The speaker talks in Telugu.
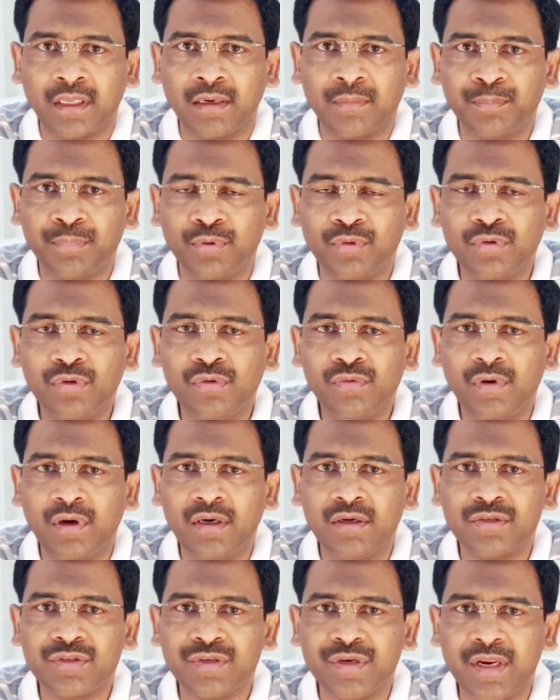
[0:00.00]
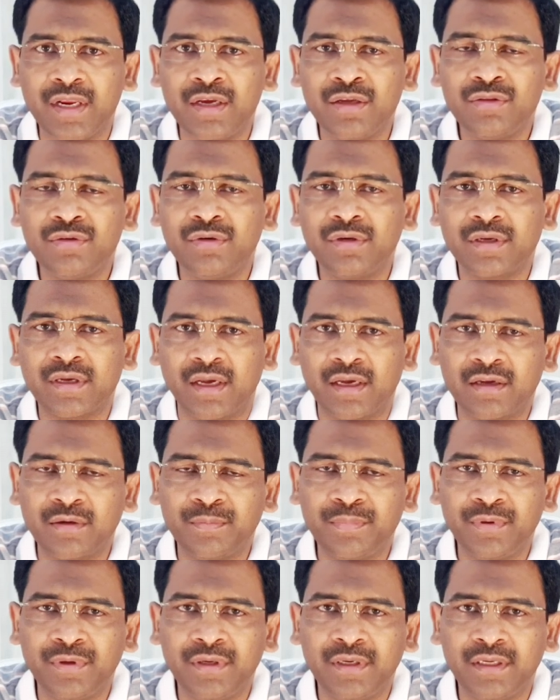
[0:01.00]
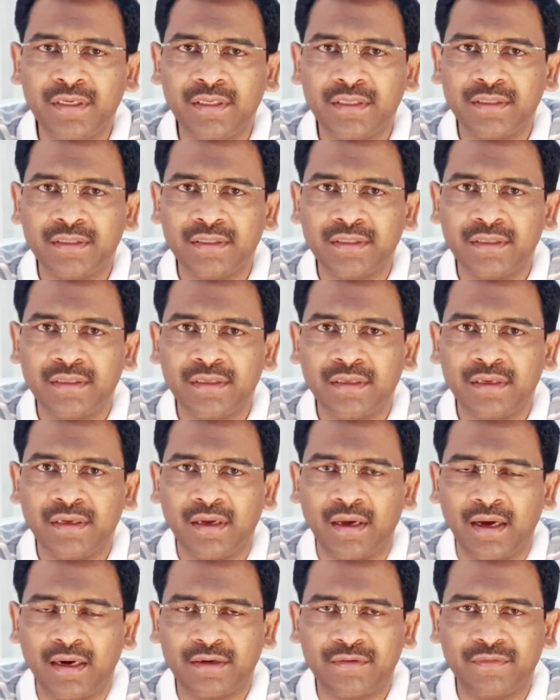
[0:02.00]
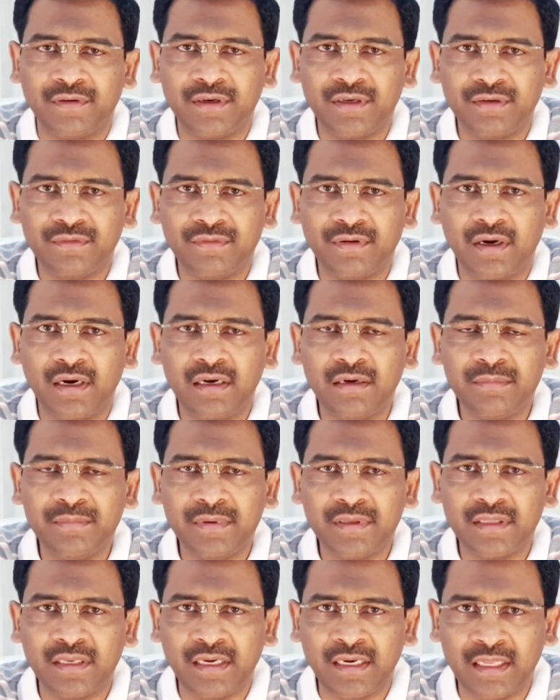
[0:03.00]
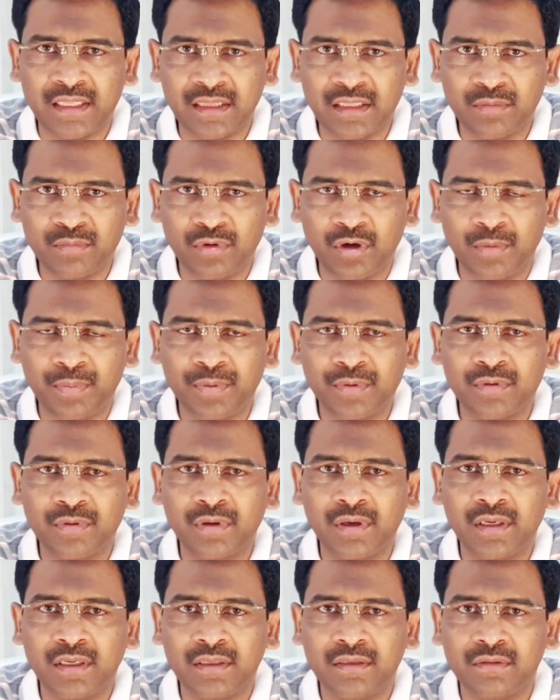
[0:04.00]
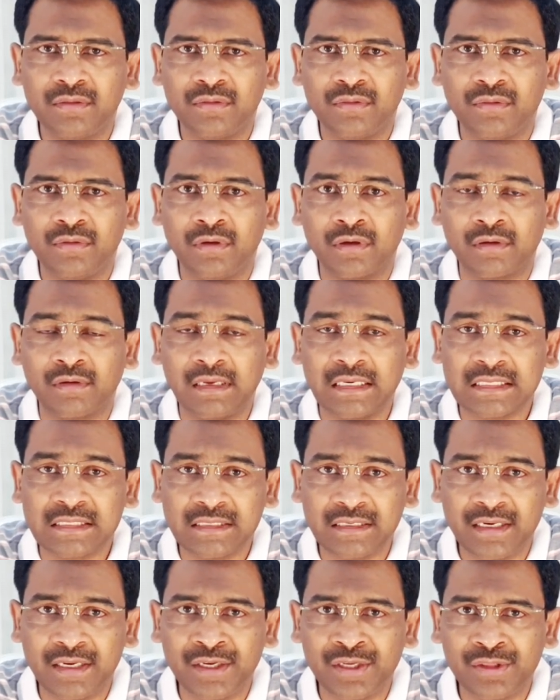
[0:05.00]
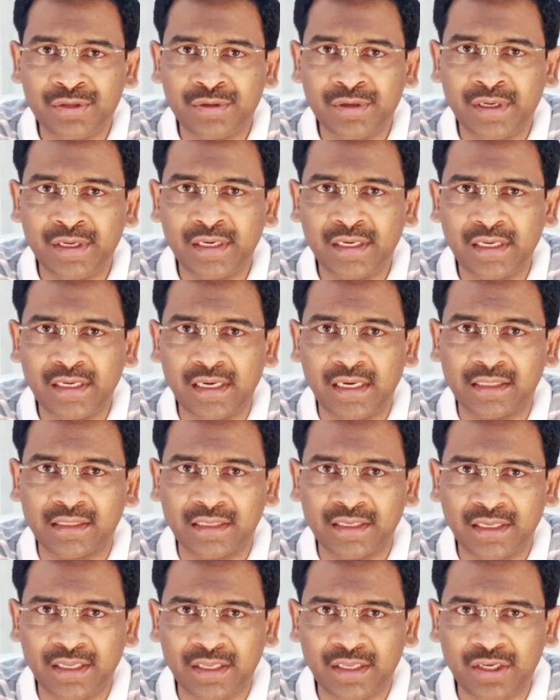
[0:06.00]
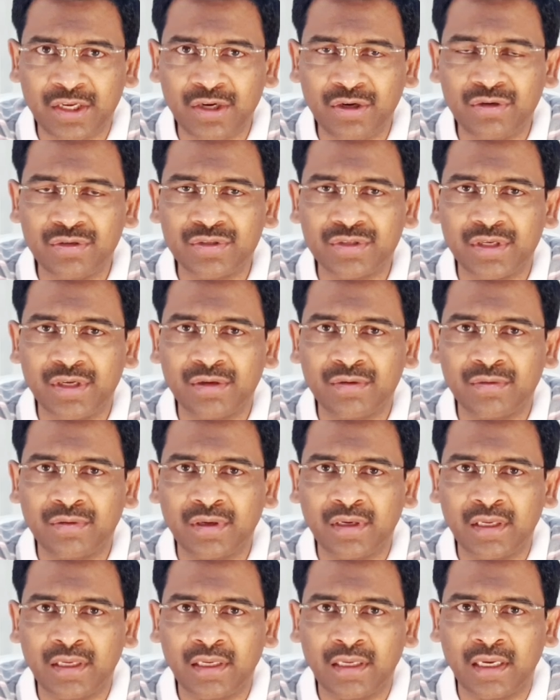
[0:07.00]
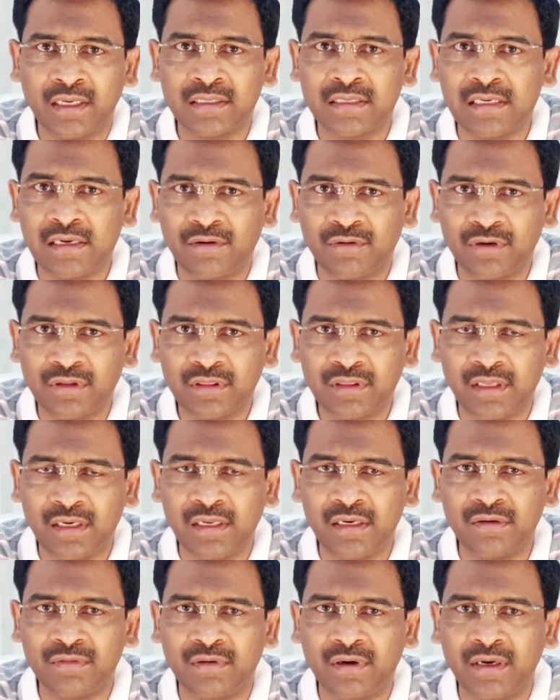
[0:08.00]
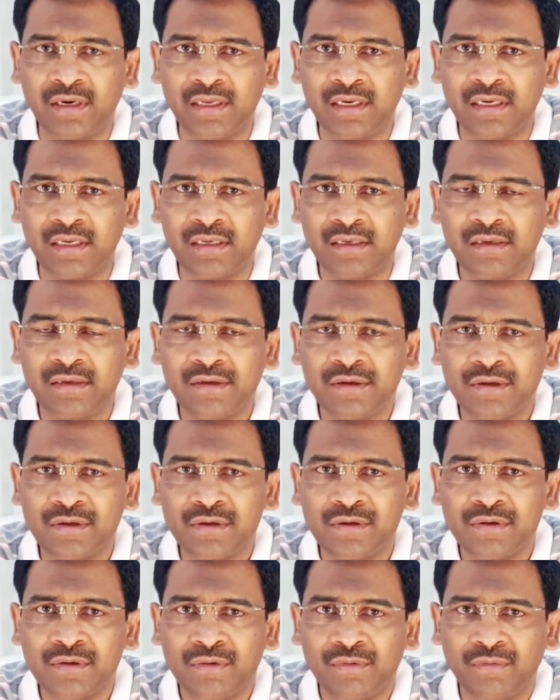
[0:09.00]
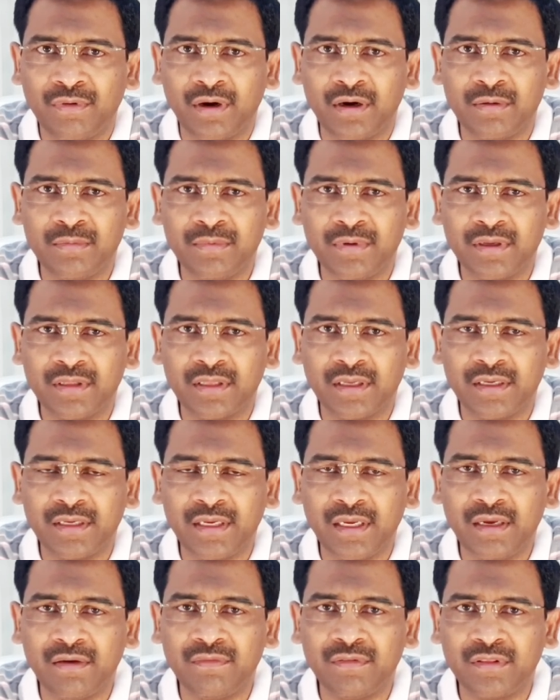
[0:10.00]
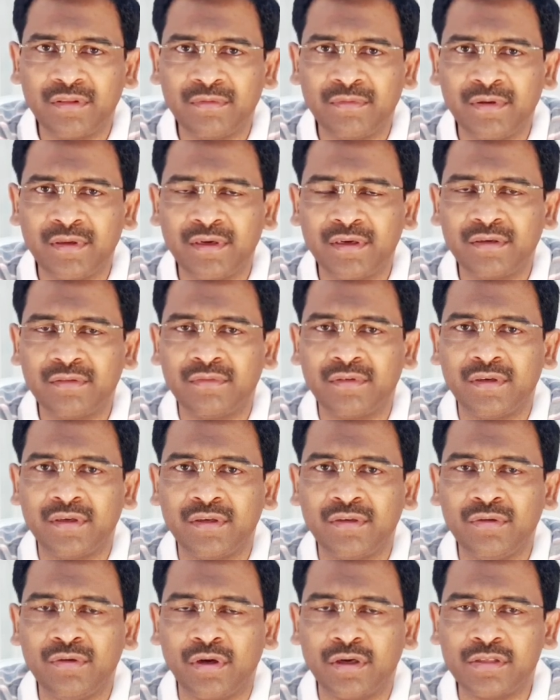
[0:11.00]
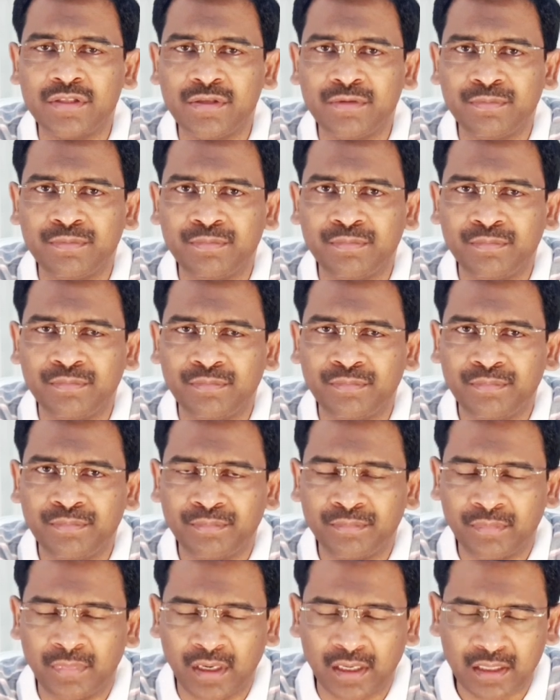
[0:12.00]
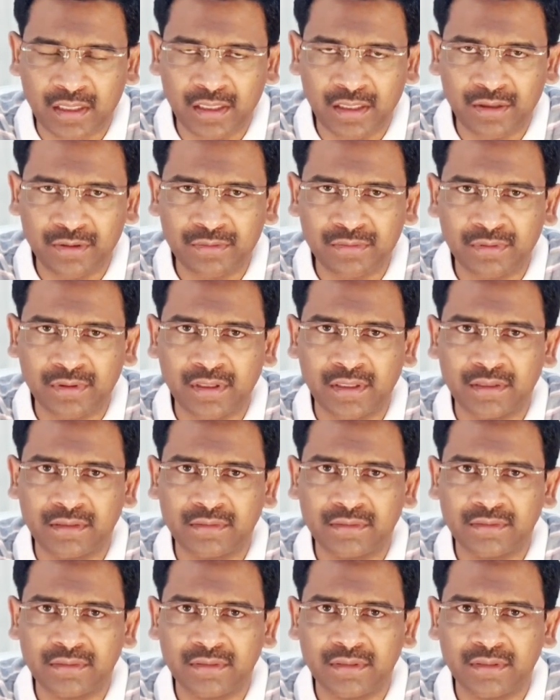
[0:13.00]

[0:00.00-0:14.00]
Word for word: తన పొరుగువాడు స్నేహితుడు కాకపోయినా అటువంటి వాళ్ళ మీద నింద మోపకుండా ఒకవేళ స్నేహితుడైనా అతనికి కీడు చేయకుండా అసలు ఎవడో తెలియని వాడైనా వాడి మీద ఏ విధమైనటువంటి గాసిఫ్ మాట్లాడకుండా